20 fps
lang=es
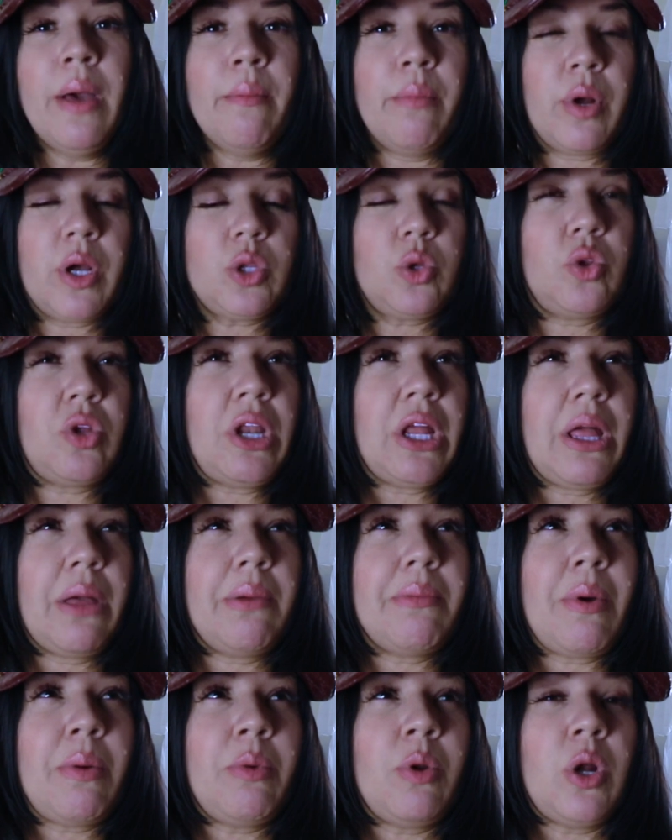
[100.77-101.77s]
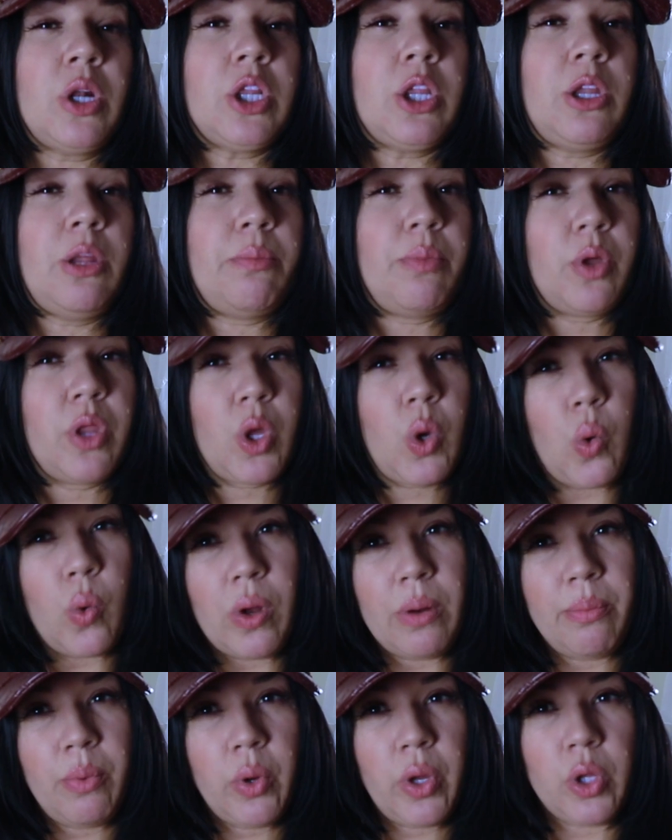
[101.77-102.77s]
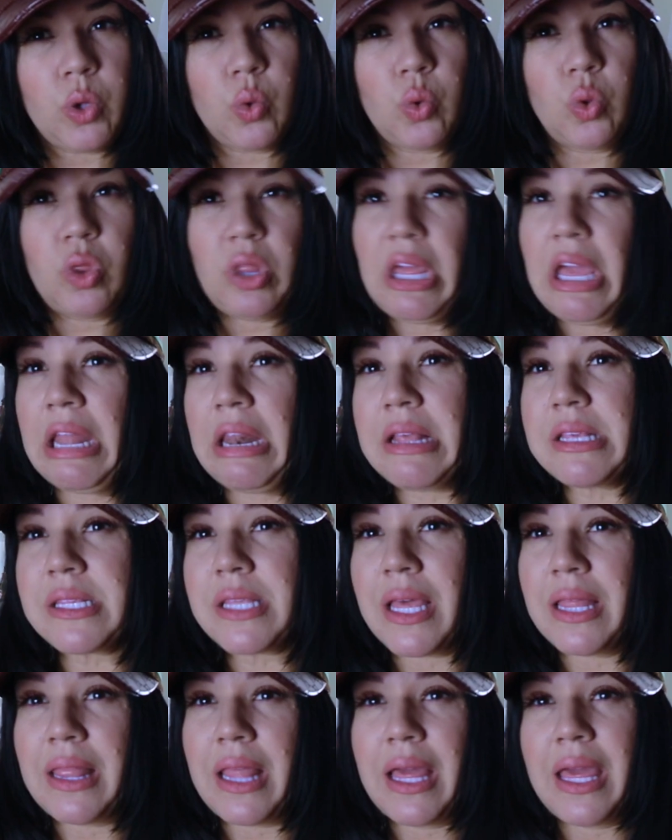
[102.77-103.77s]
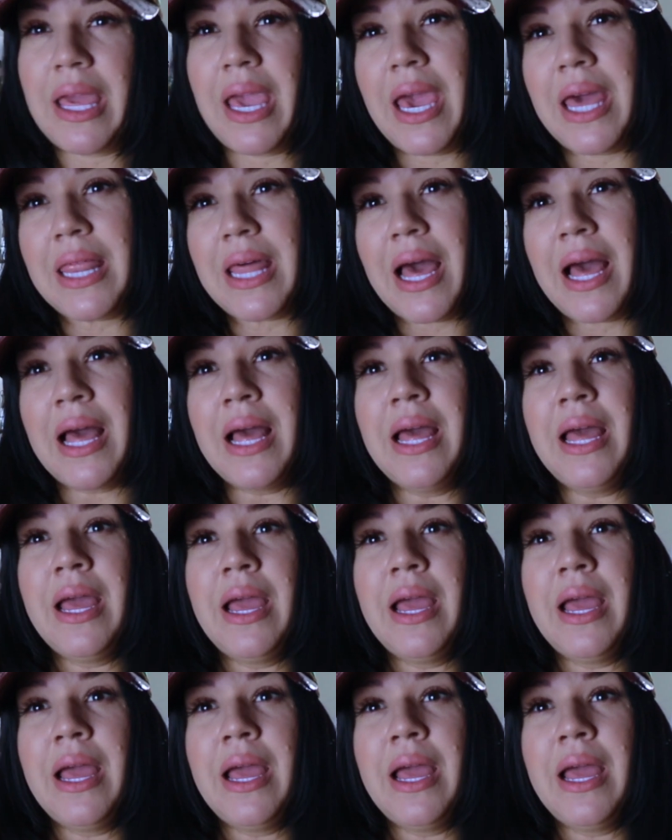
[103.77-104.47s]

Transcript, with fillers: porque tú tienes que ver más o menos el tipo de cuerpo que tú tienes, que te queda,